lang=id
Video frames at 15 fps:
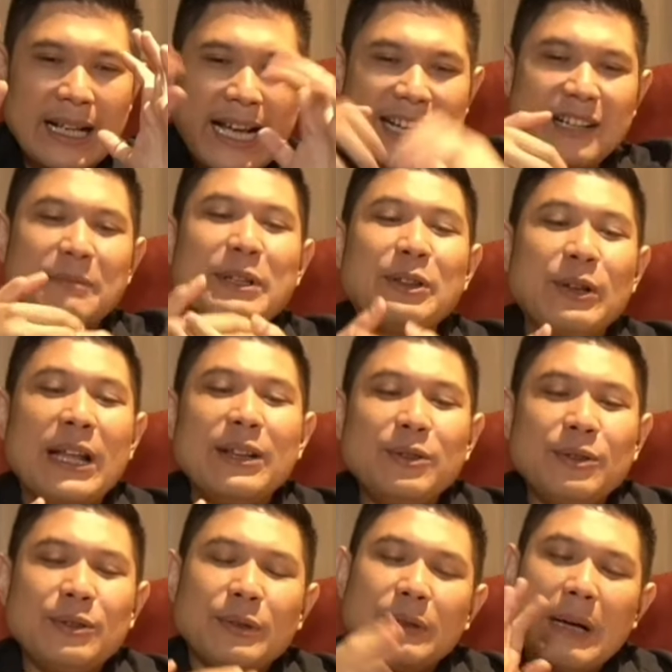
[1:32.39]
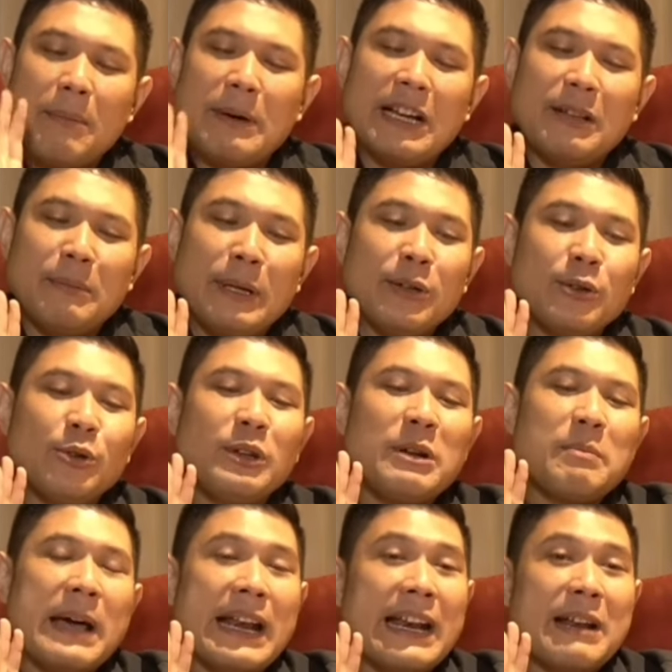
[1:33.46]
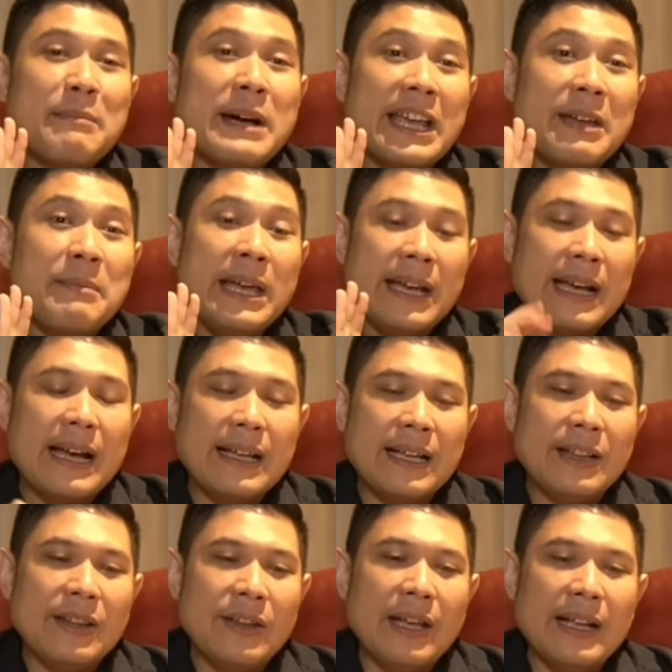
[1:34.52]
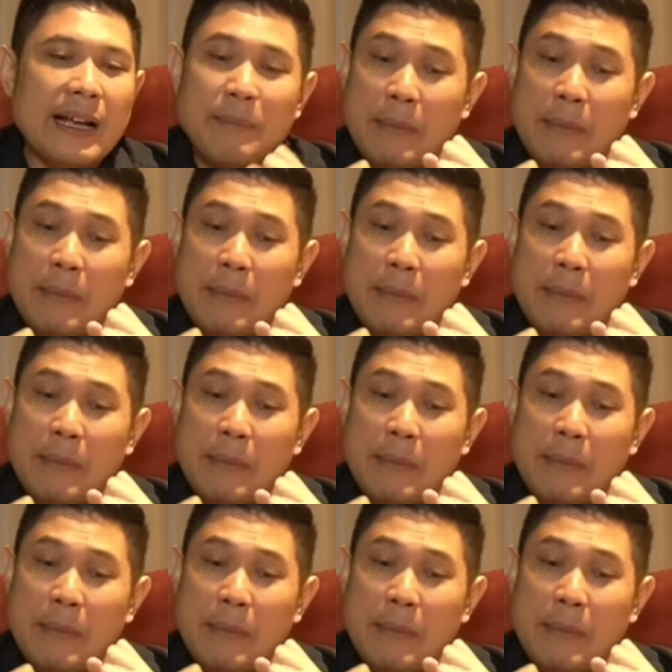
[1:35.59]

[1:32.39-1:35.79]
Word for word: kan kebetulan tuh apartemenku tuh depanan nama GBK gitu ya.